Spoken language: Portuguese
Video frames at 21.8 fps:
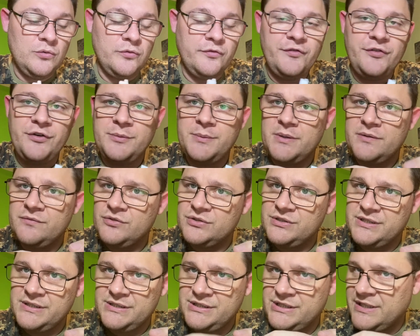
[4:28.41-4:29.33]
O firmware
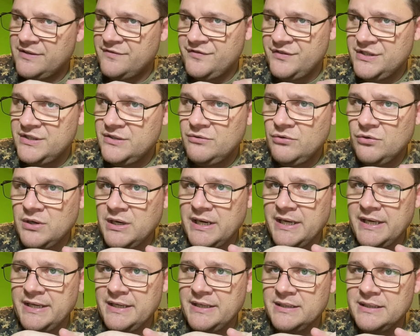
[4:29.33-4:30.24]
vocês já viram eu
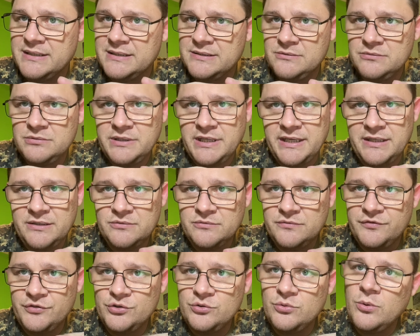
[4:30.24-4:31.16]
carregando. Quem
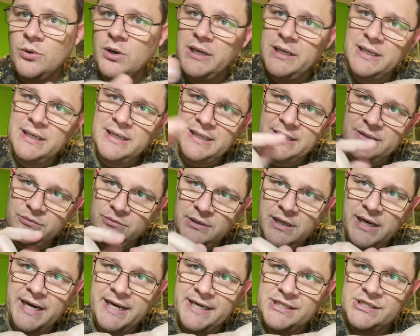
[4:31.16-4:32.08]
não viu, olha lá no
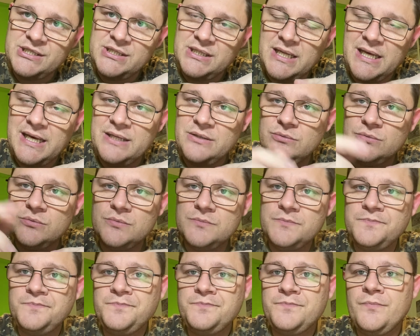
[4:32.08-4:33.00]
card, lá no,
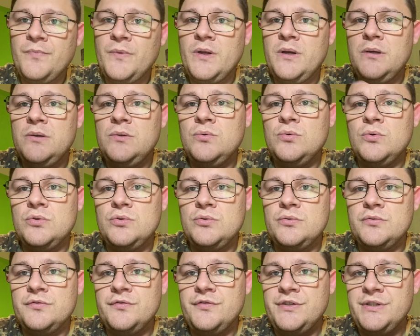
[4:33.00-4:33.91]
no
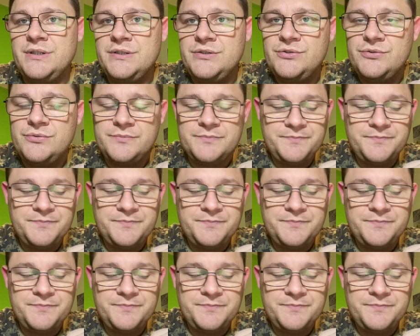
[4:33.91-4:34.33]
outro vídeo.